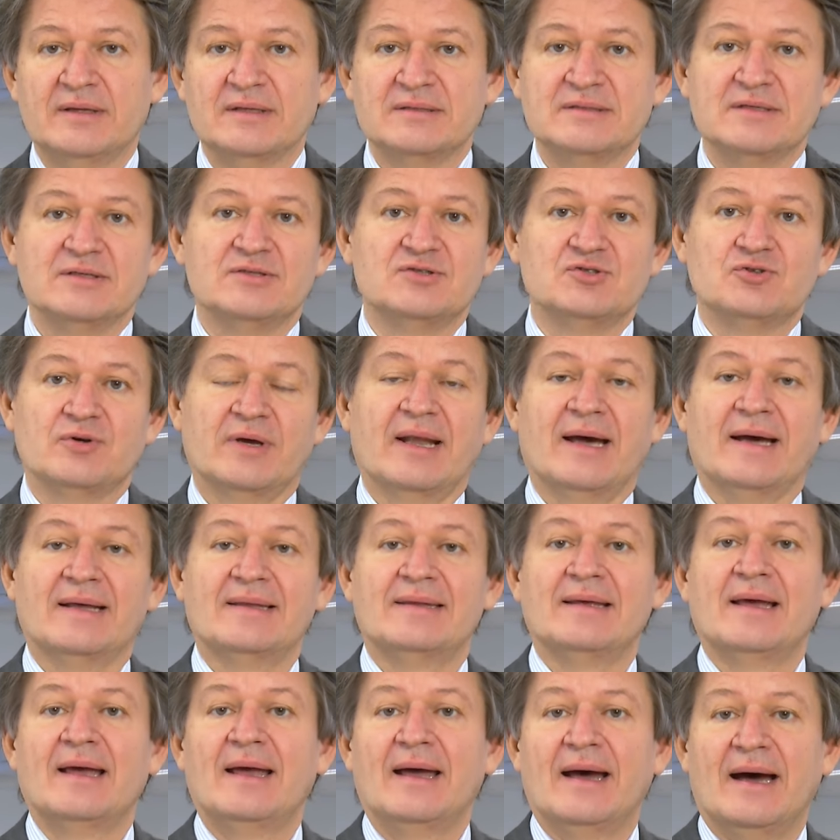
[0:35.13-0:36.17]
Das ist so eine
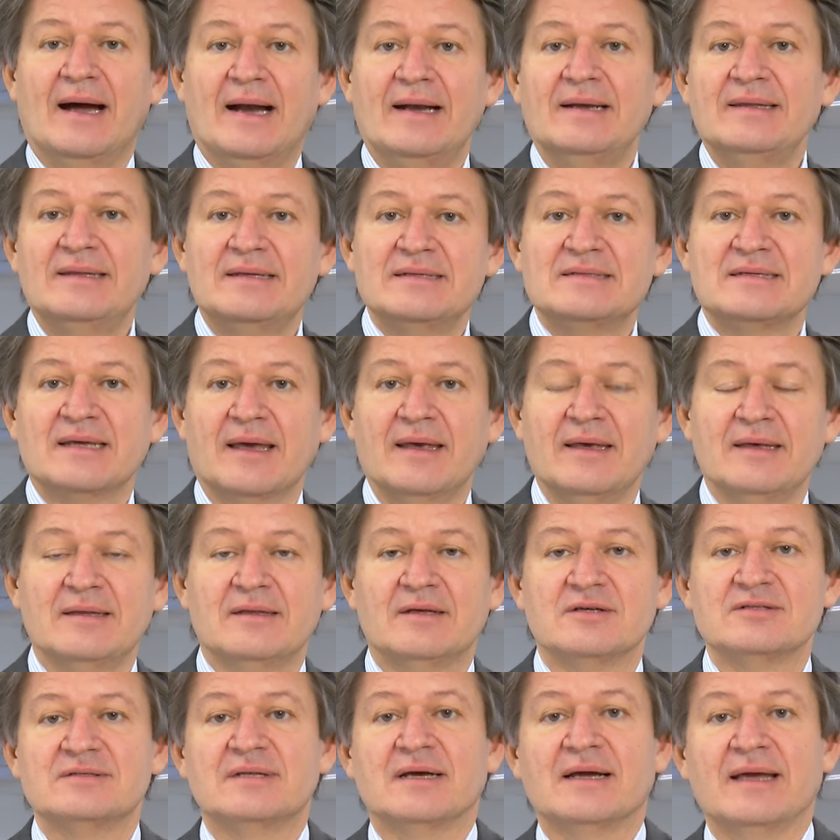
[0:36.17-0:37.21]
Art altes Recht
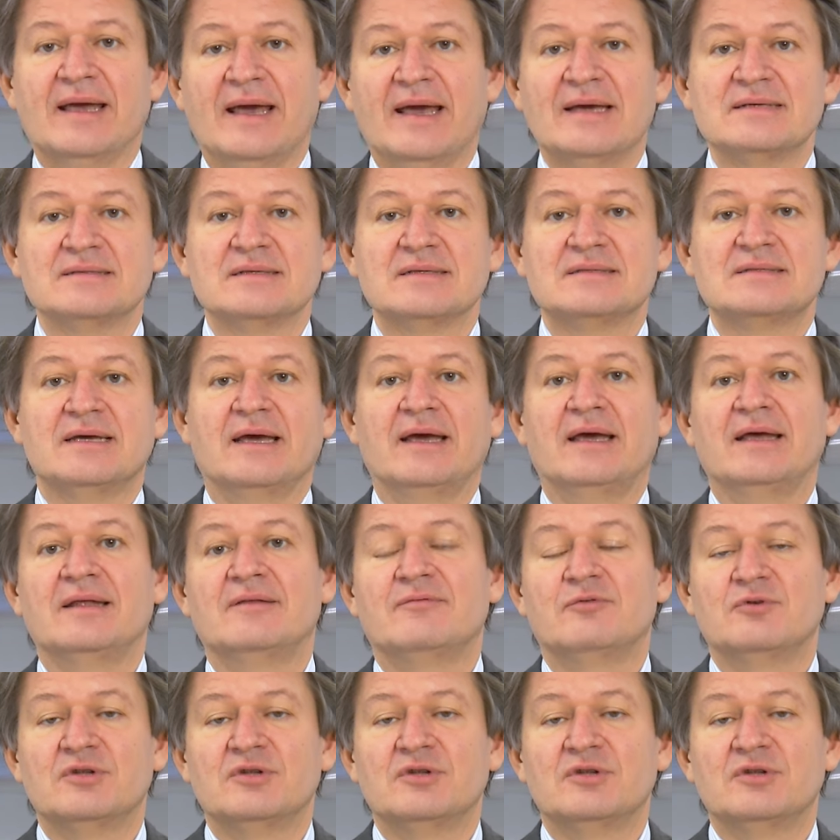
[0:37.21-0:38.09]
aus der Kaiserzeit,